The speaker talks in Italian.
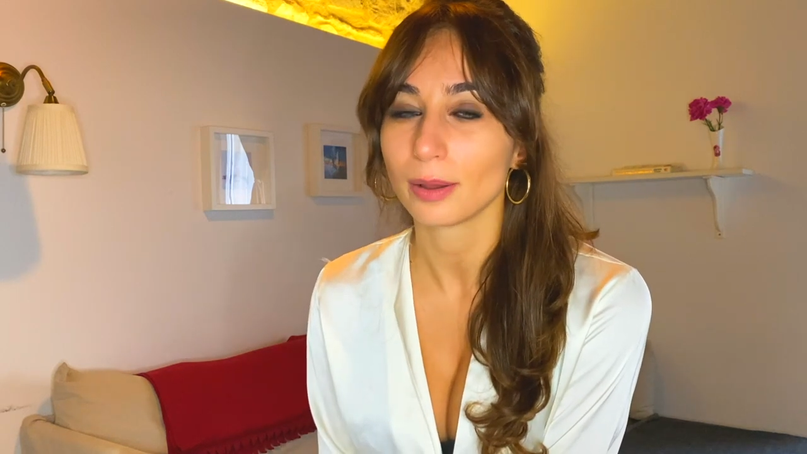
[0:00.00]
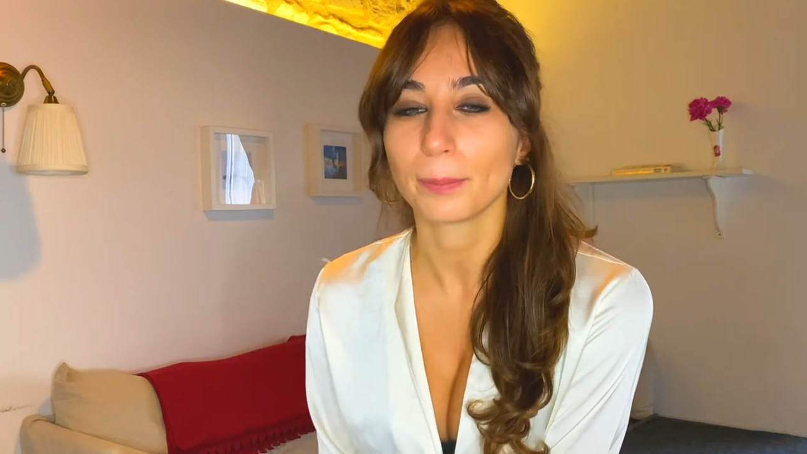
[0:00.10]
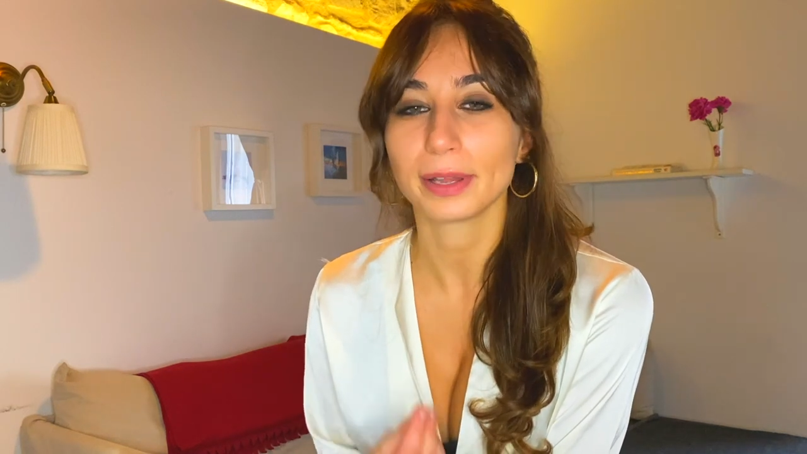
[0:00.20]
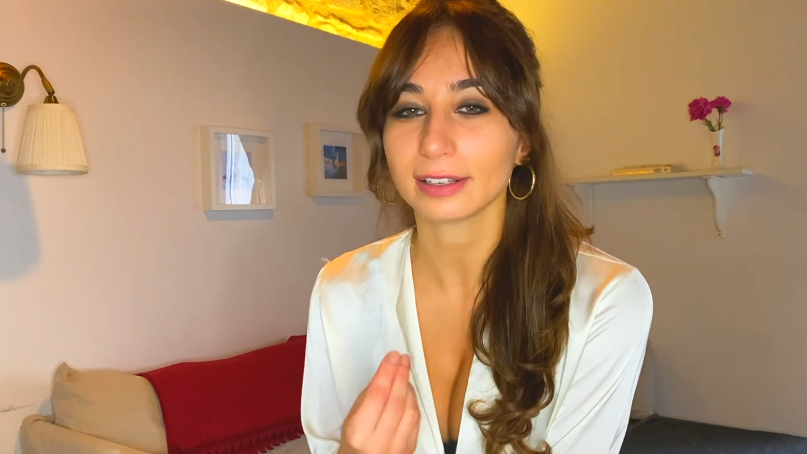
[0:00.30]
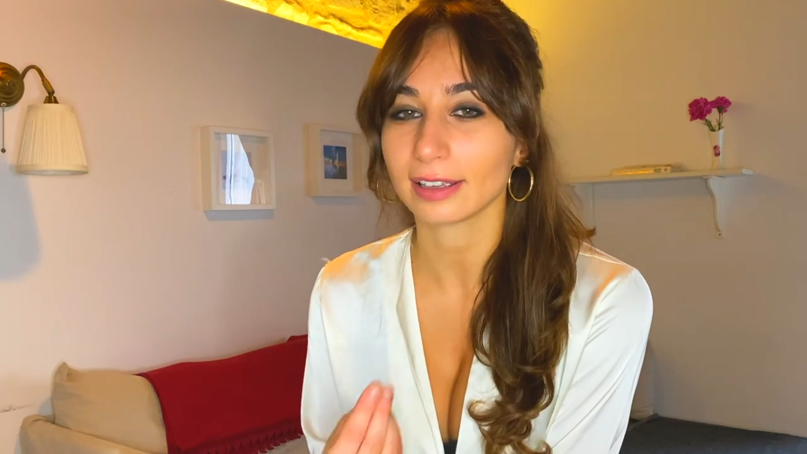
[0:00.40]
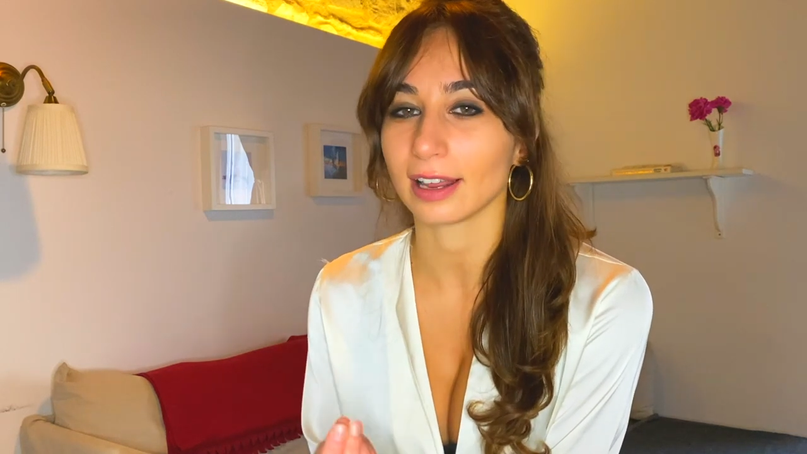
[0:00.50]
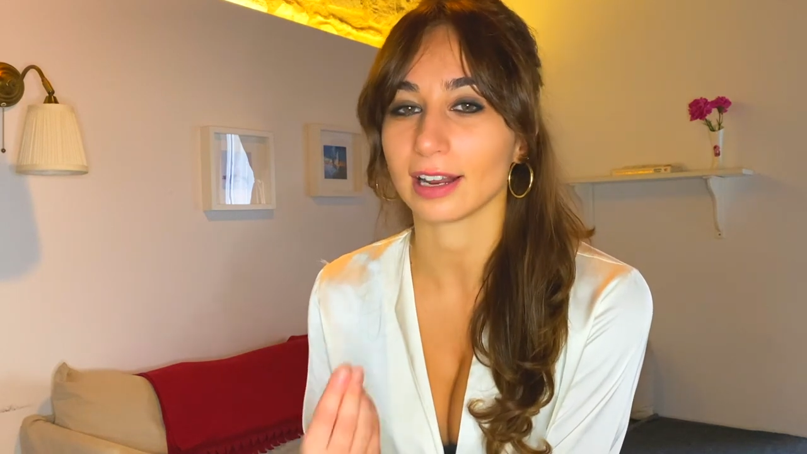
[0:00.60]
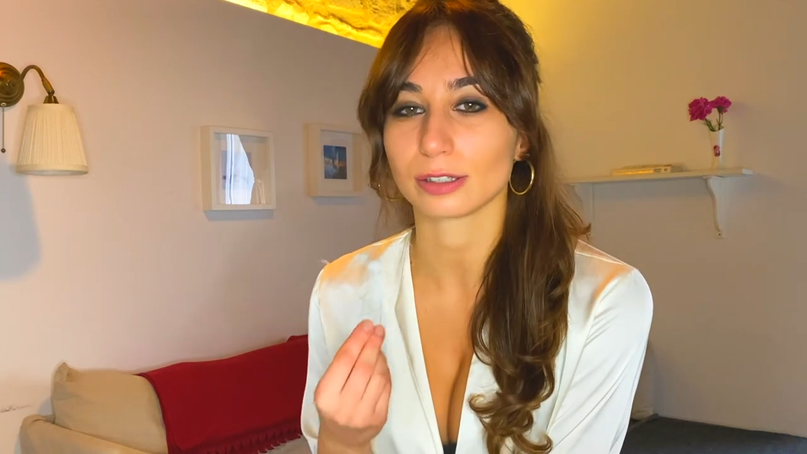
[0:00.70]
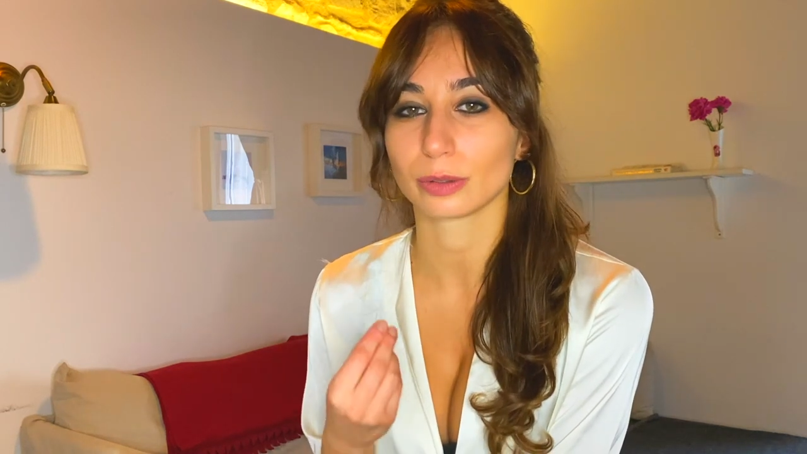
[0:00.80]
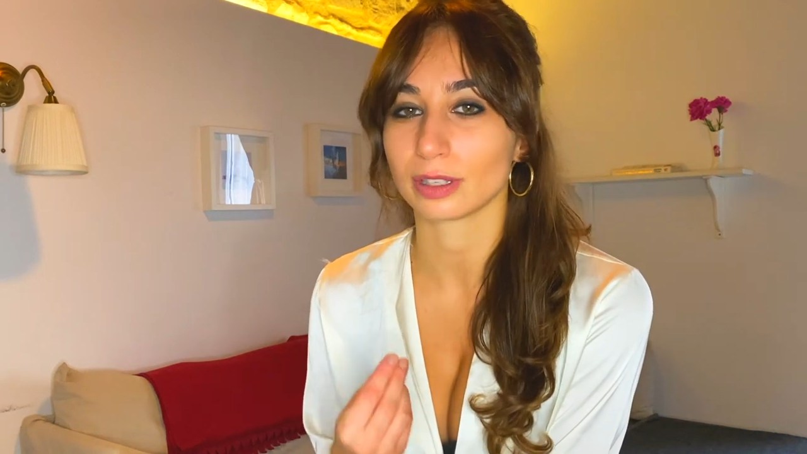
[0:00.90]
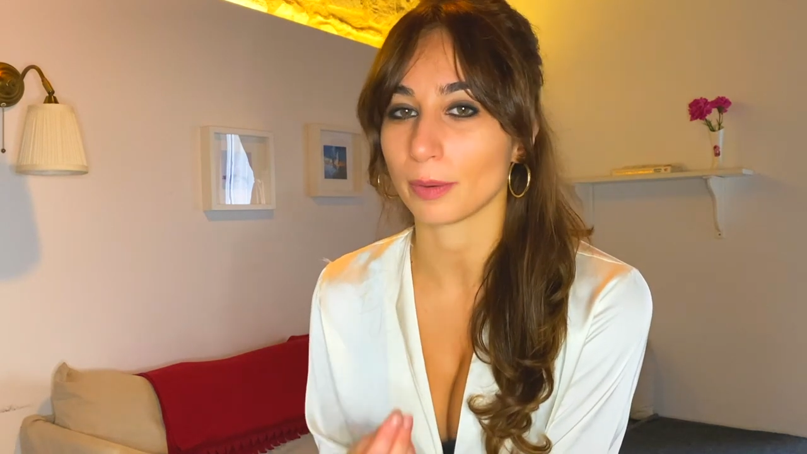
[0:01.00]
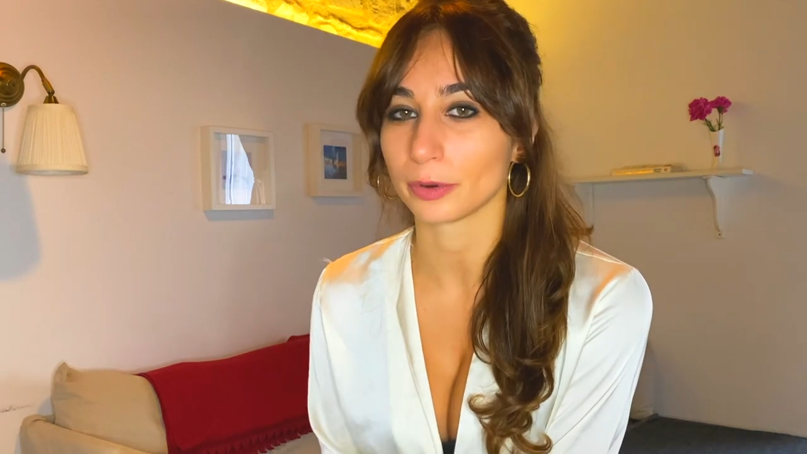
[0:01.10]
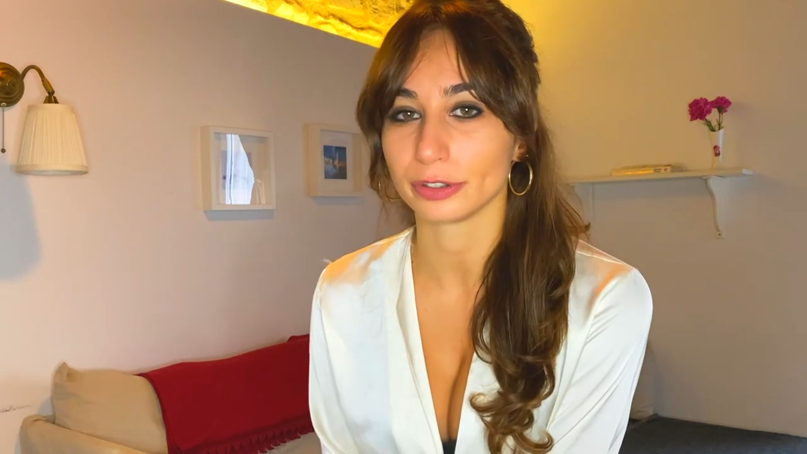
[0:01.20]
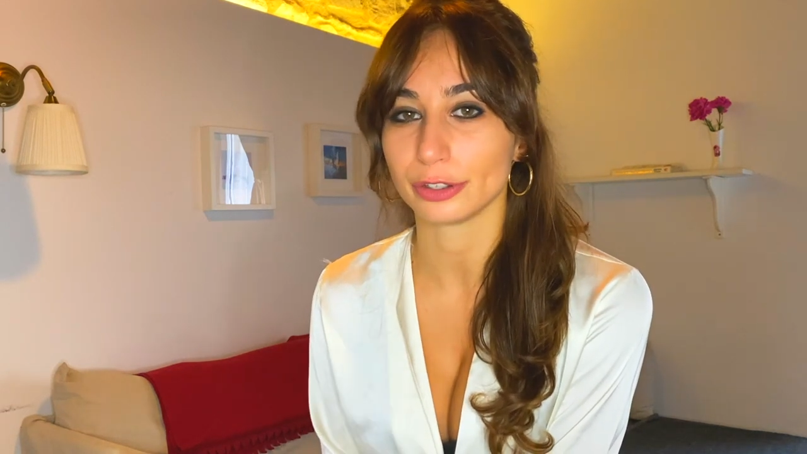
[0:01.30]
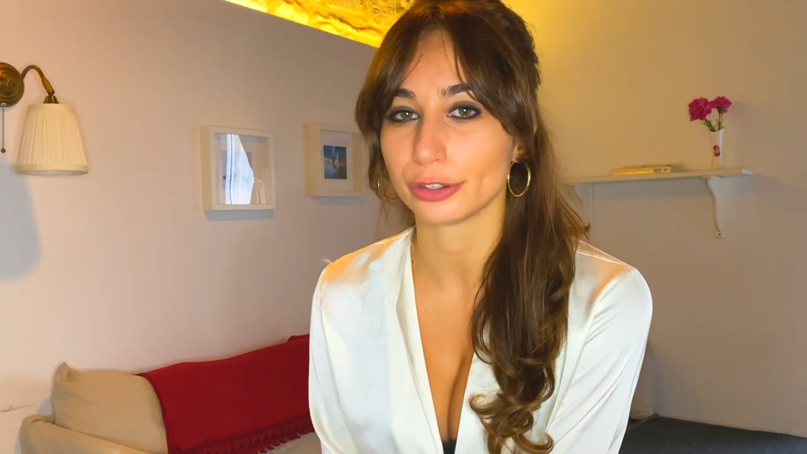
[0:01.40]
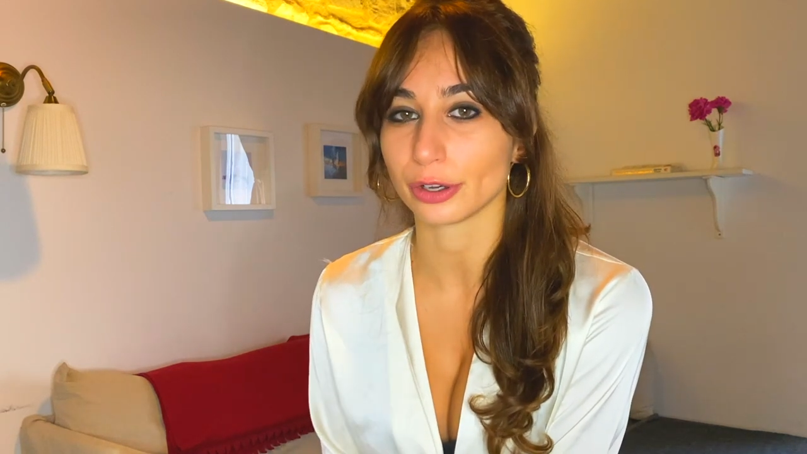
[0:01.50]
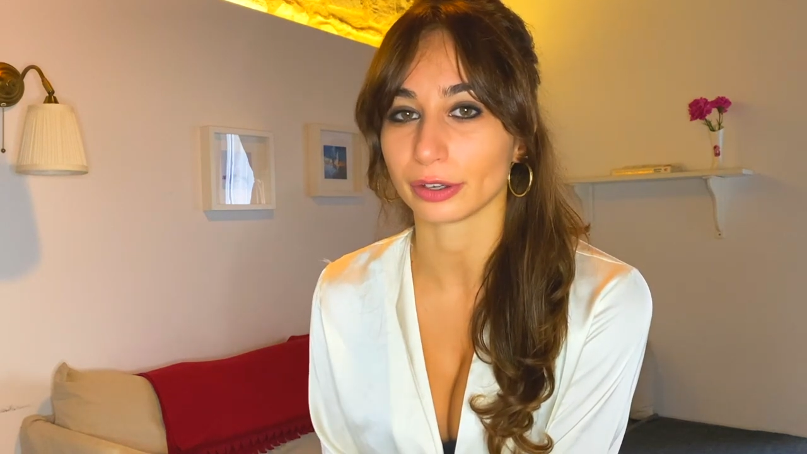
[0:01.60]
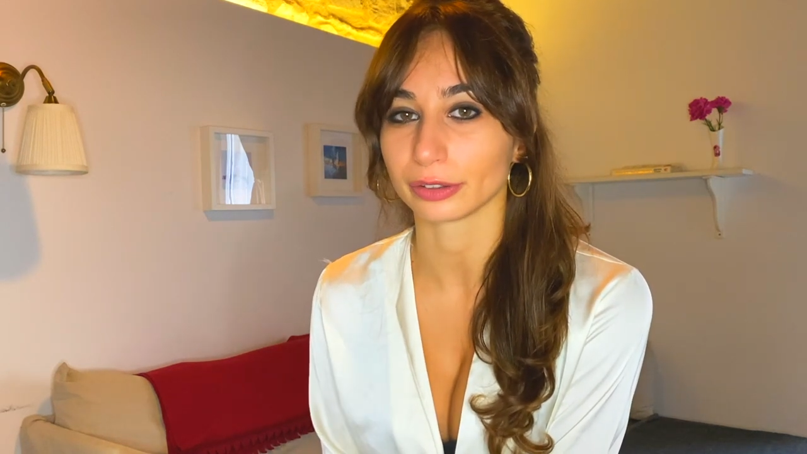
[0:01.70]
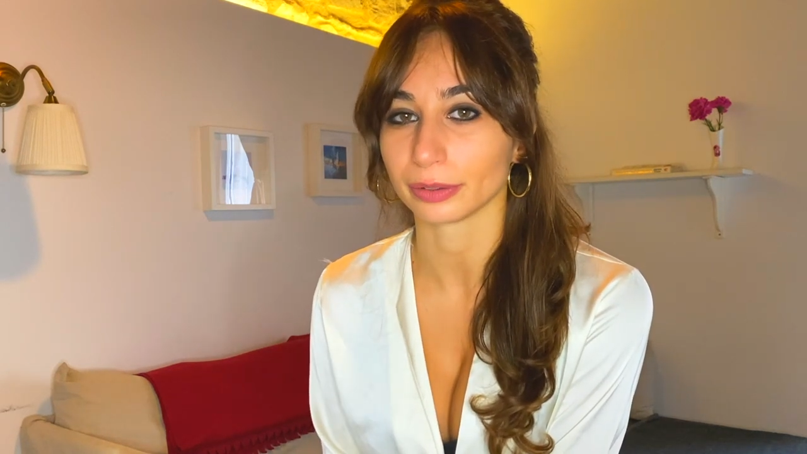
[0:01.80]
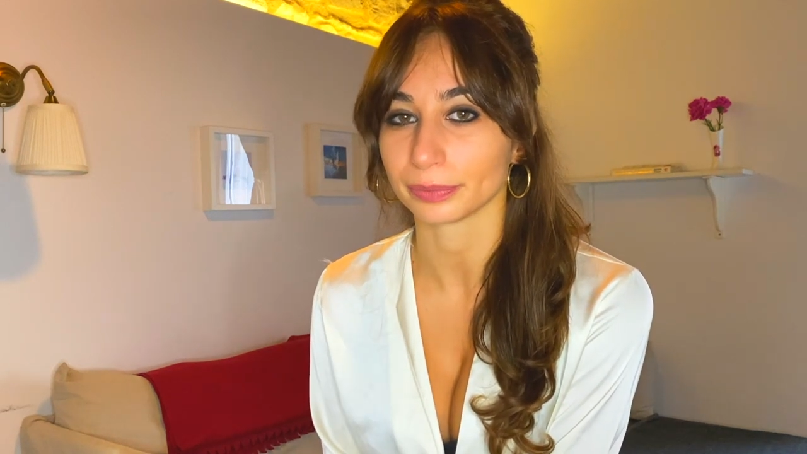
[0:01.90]
perché la studiamo ogni
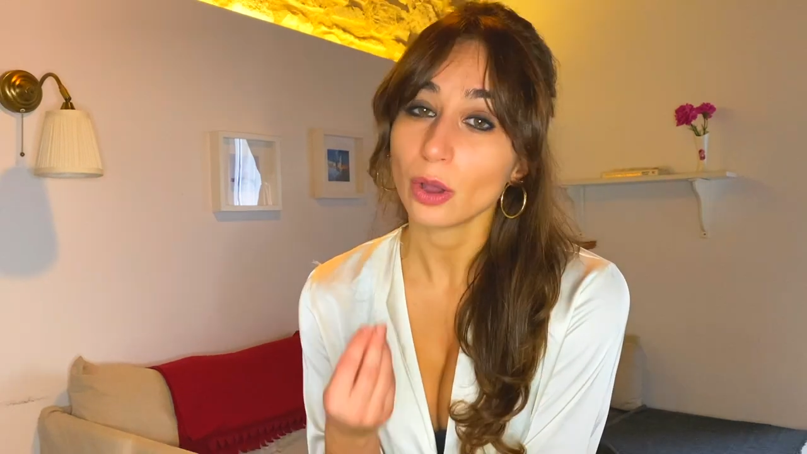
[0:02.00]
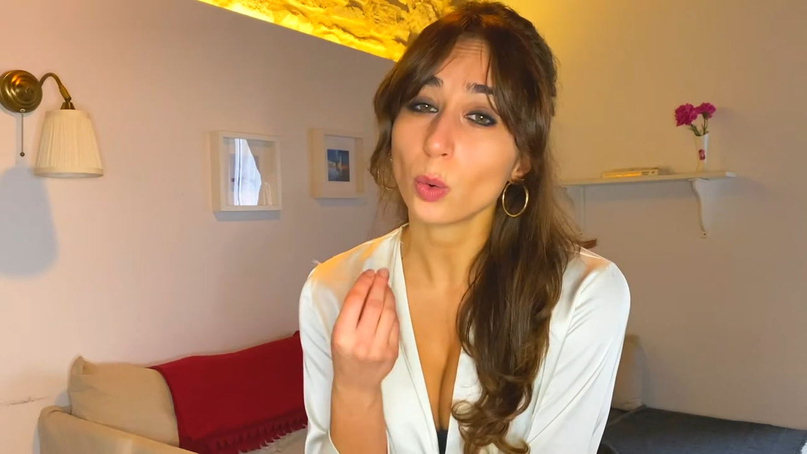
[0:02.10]
giorno,